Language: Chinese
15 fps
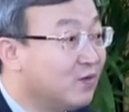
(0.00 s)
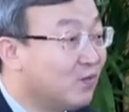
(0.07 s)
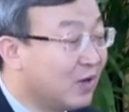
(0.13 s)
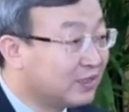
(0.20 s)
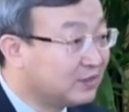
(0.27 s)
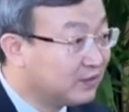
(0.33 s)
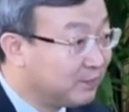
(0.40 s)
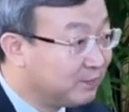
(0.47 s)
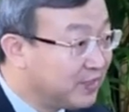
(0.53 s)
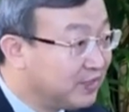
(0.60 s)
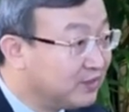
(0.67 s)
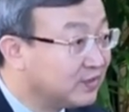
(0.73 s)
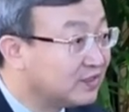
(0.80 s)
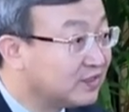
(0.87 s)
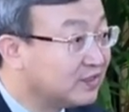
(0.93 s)
完成
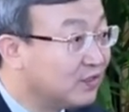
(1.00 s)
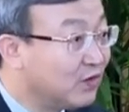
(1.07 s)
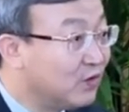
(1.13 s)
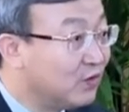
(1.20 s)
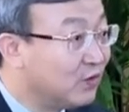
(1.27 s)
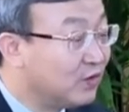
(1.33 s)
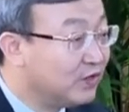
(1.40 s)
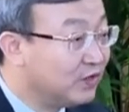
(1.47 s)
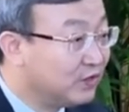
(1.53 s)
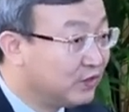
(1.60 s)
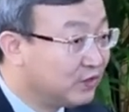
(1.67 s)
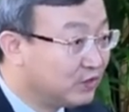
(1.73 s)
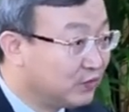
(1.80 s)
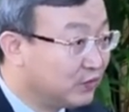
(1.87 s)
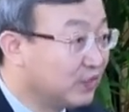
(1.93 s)
批准之后。
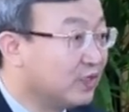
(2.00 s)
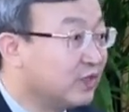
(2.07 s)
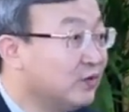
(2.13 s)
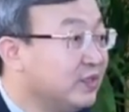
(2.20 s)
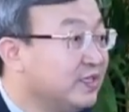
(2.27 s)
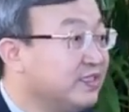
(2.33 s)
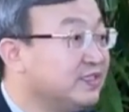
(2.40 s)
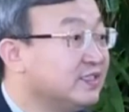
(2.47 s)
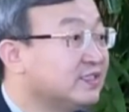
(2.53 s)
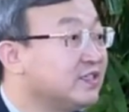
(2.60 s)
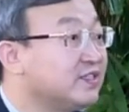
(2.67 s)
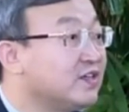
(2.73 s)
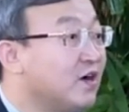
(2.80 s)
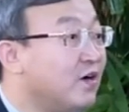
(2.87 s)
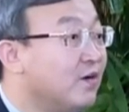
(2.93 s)
就能够立即
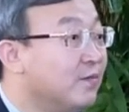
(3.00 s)
生效。